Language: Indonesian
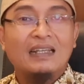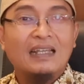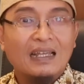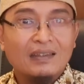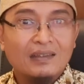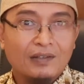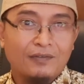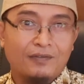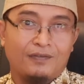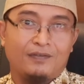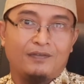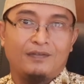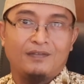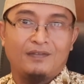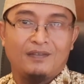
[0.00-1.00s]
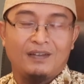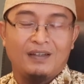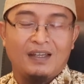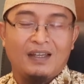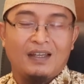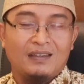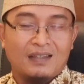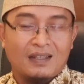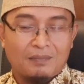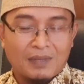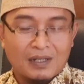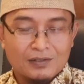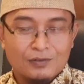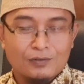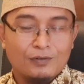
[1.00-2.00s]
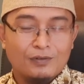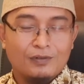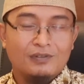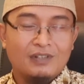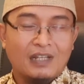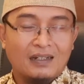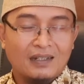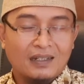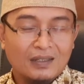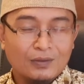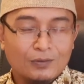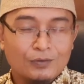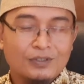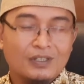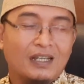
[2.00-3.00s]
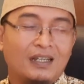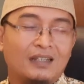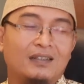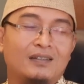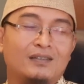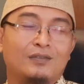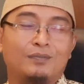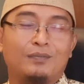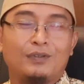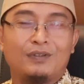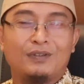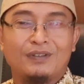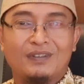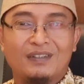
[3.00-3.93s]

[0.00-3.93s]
negatif termasuk santet usaha tersebut.